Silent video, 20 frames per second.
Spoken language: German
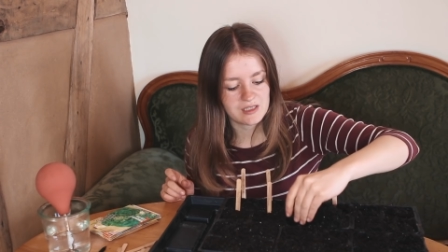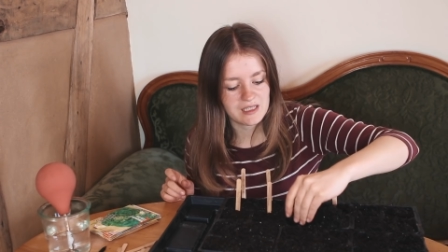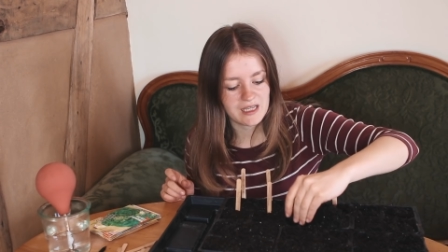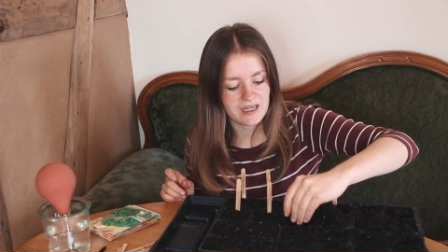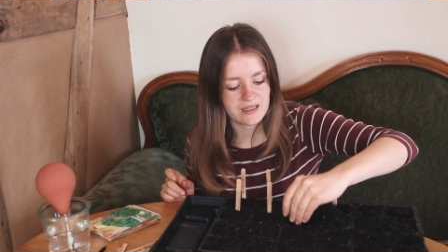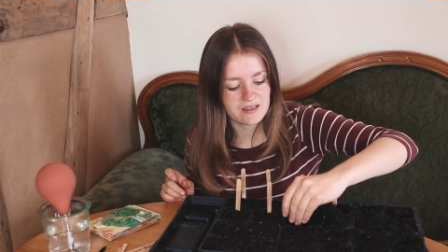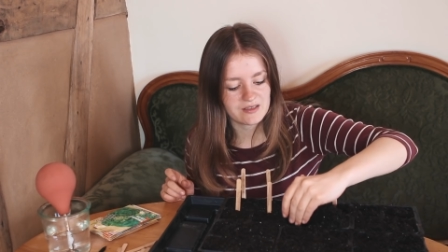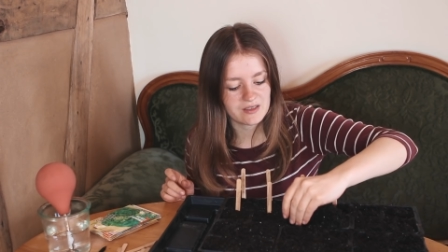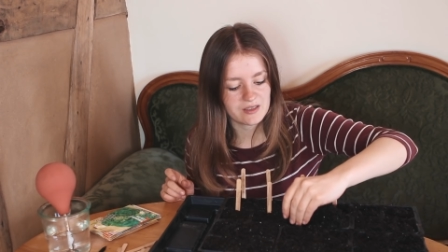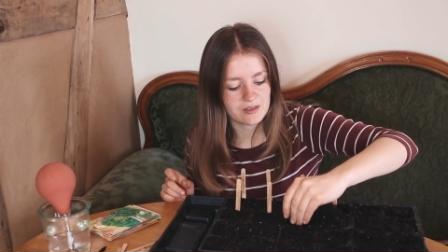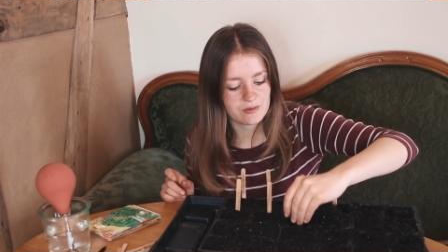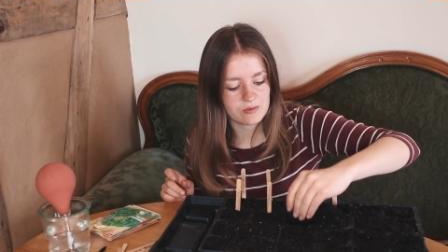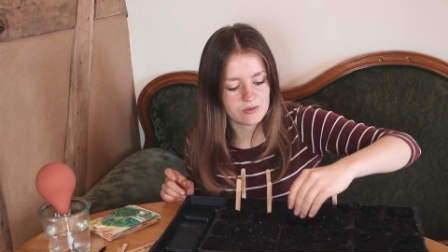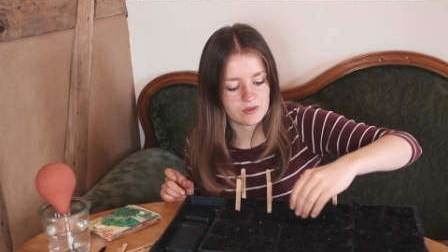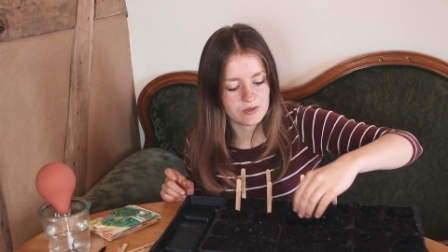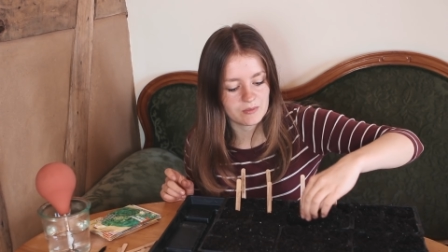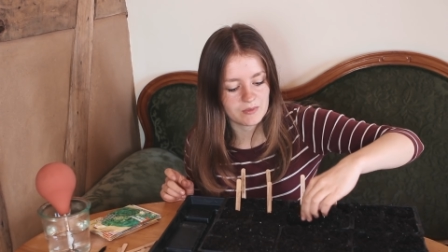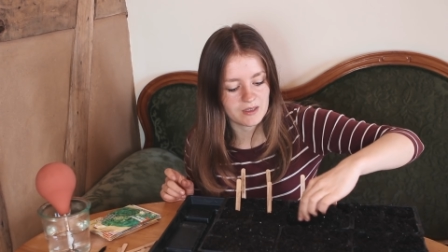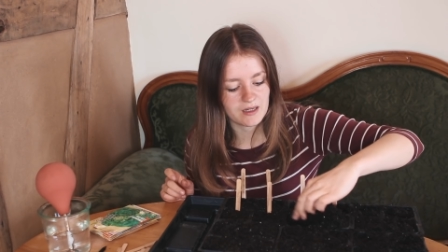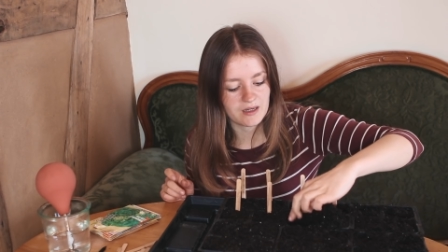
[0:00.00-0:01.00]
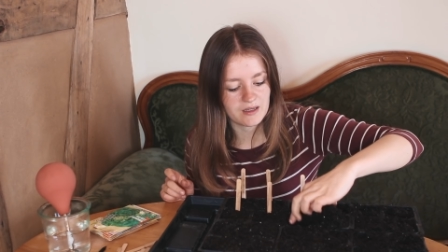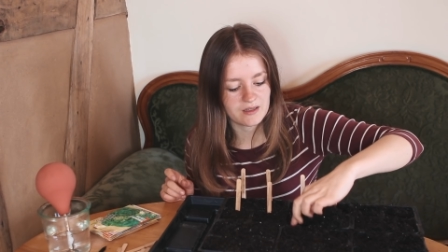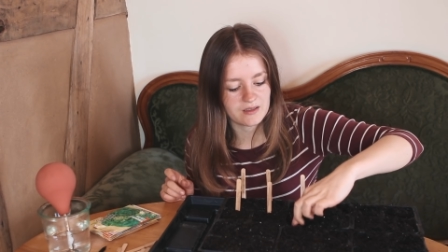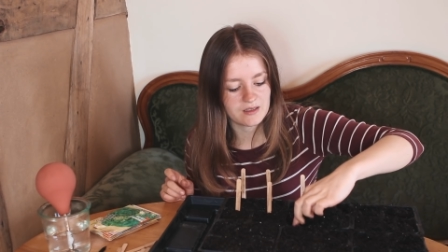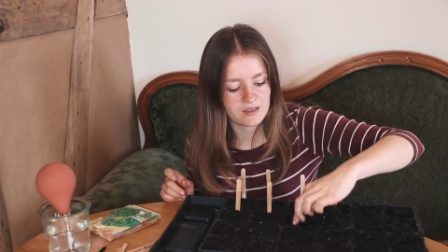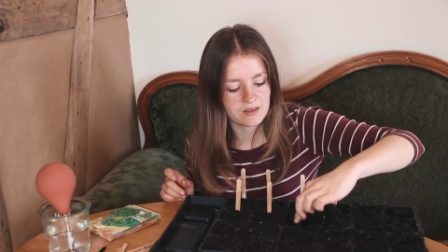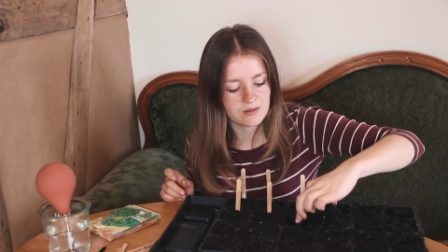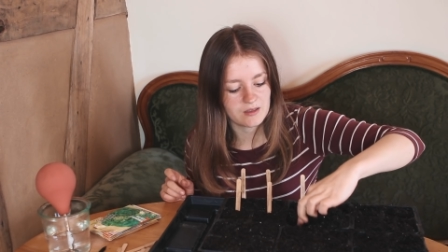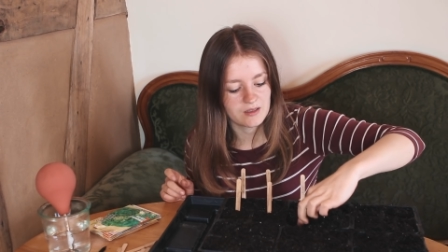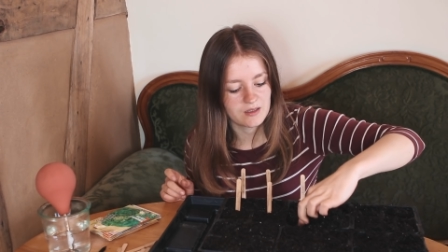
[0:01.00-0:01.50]
schlägt sich gut im
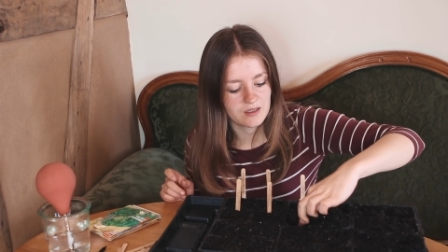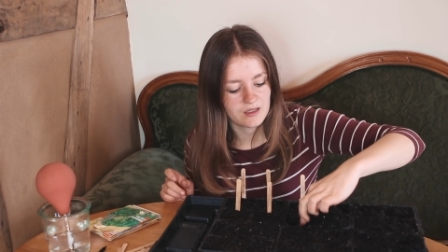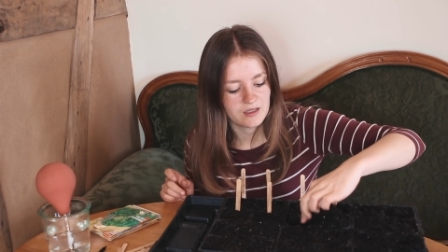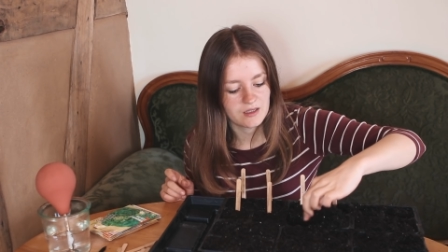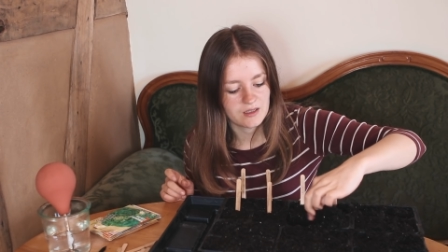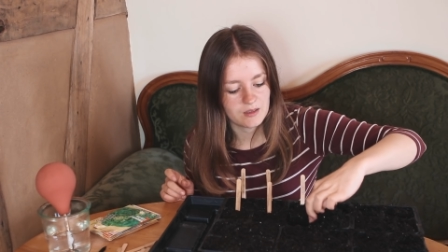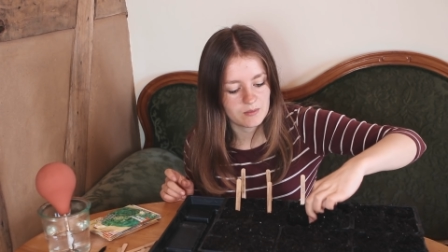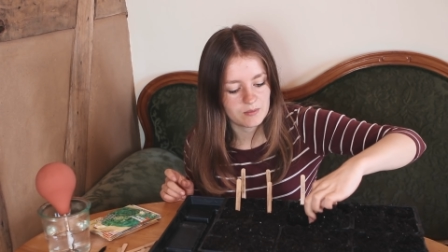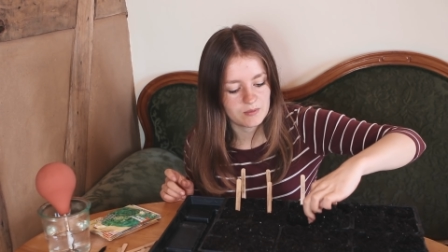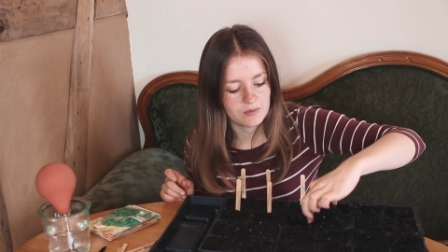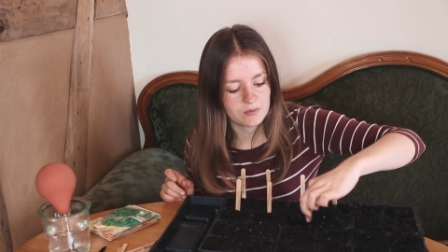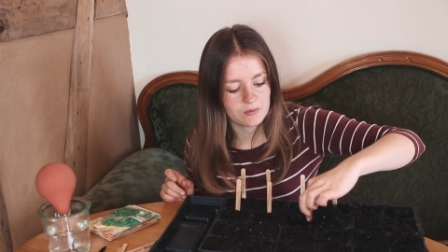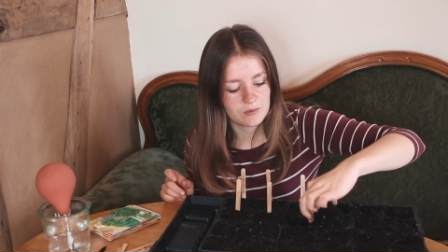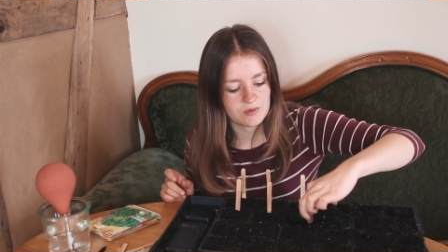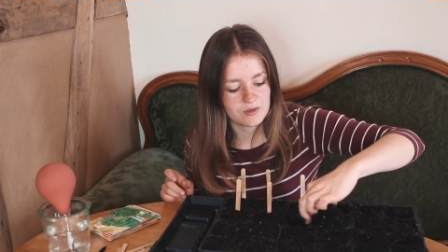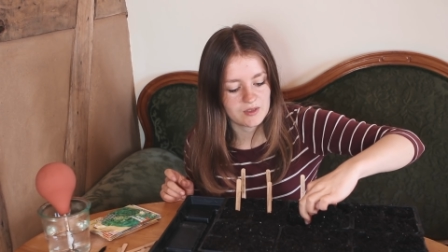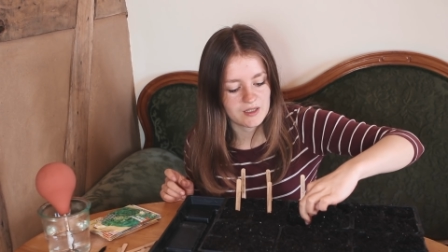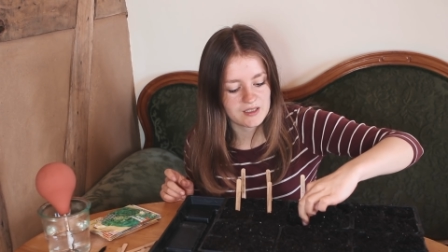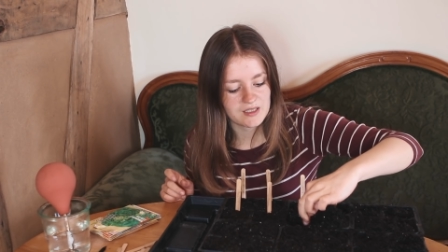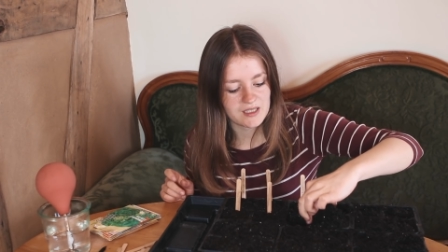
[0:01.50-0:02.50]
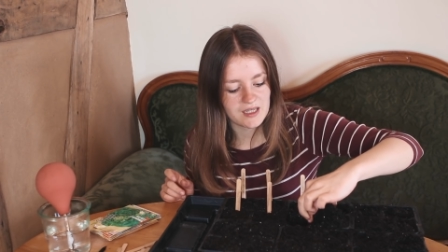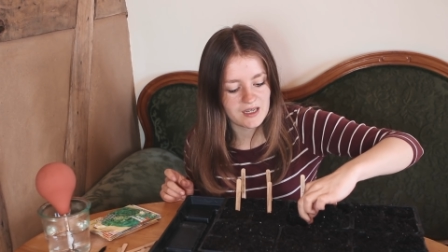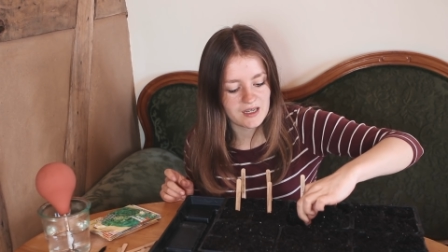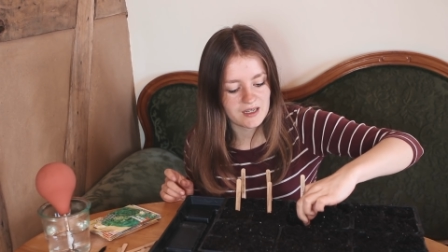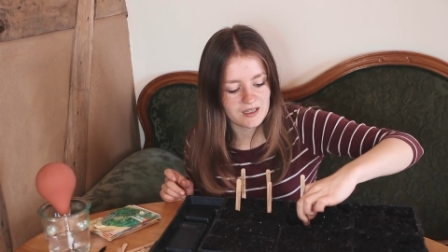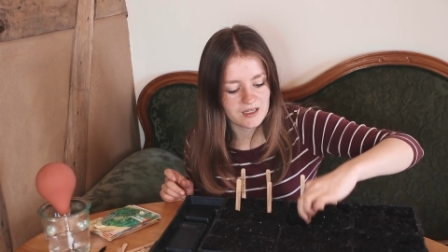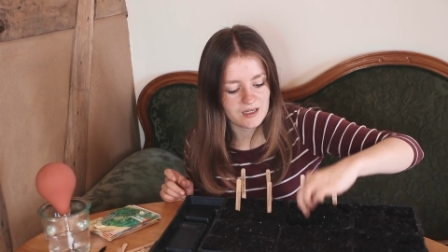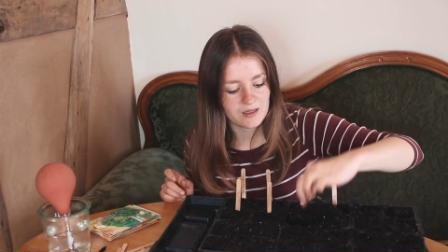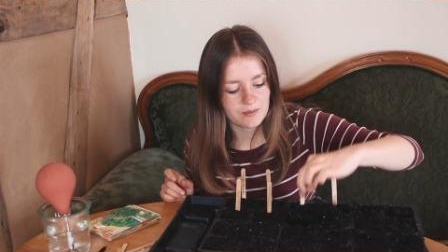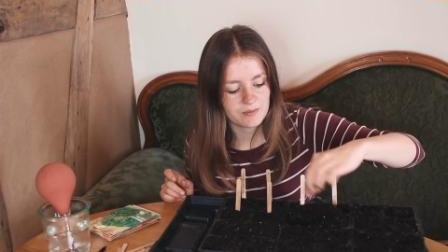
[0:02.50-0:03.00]
Garten. Die gibt einen guten
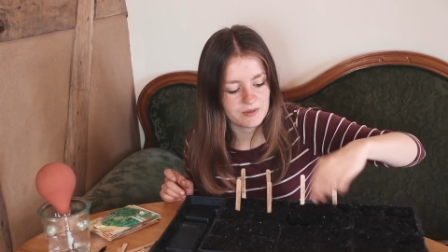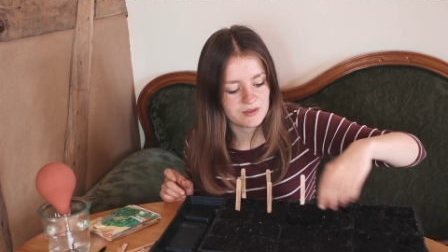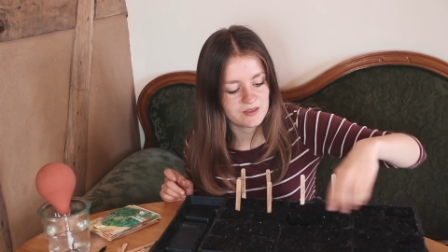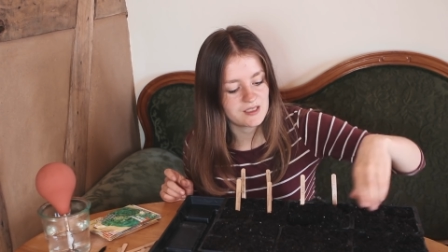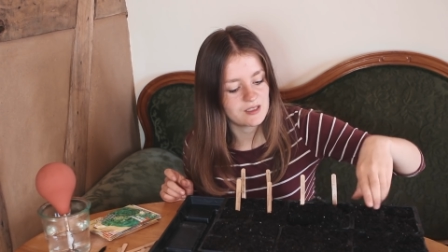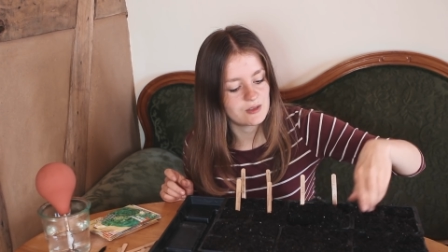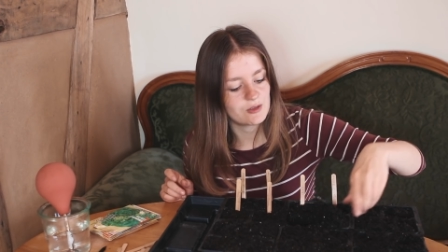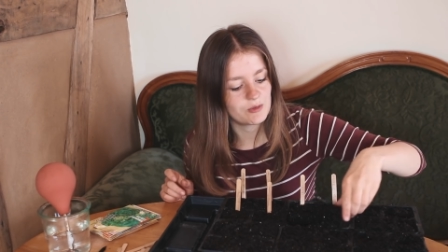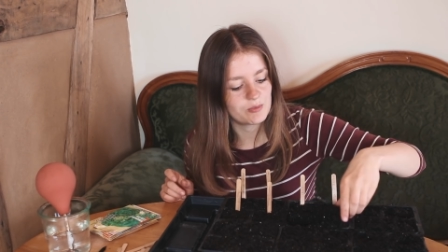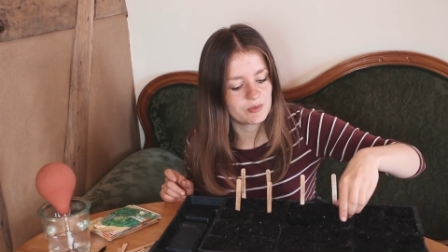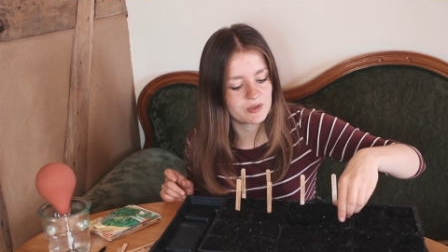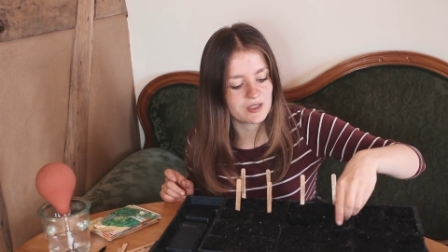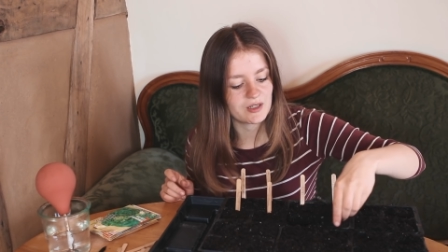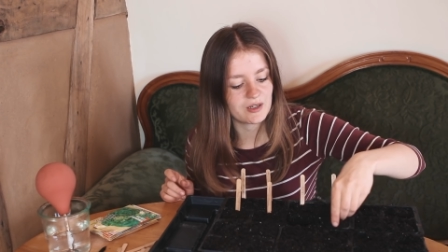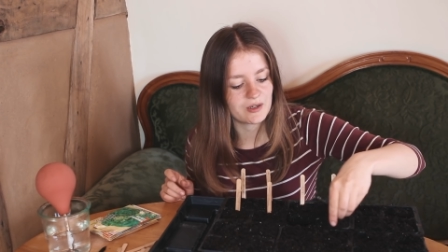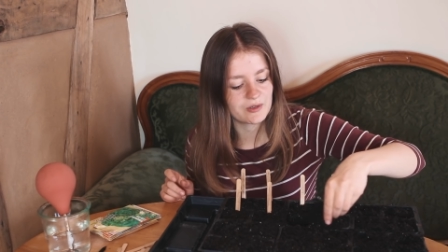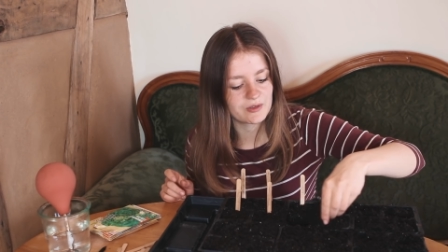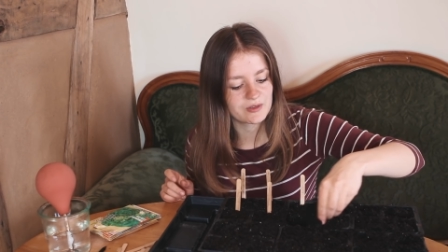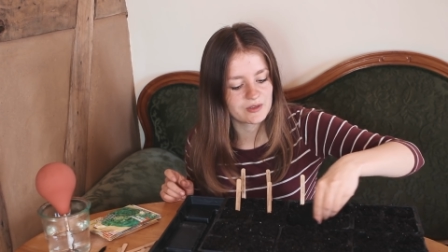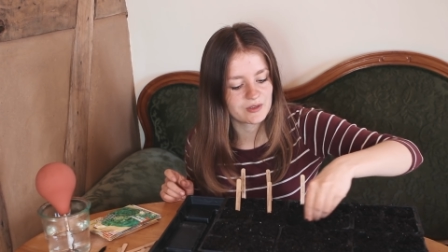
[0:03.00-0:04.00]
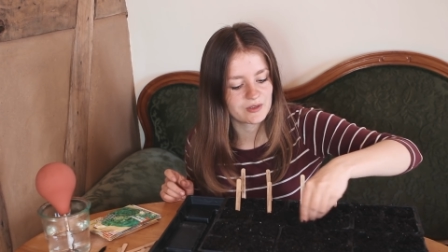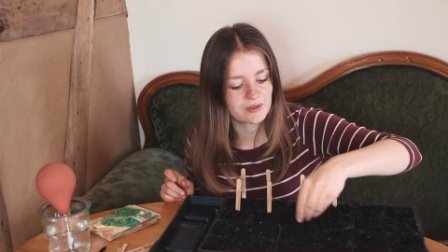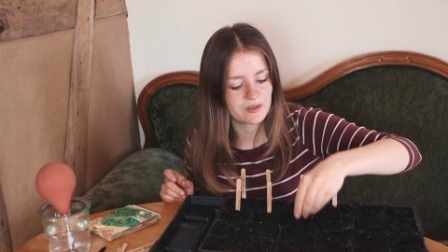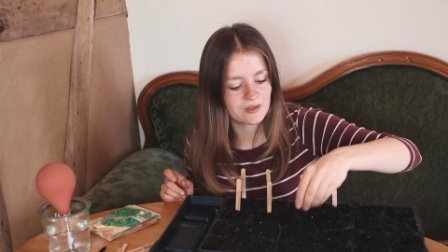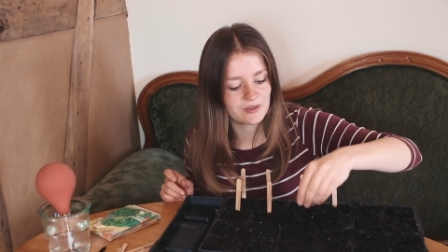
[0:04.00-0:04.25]
Ertrag ab, sieht hübsch aus.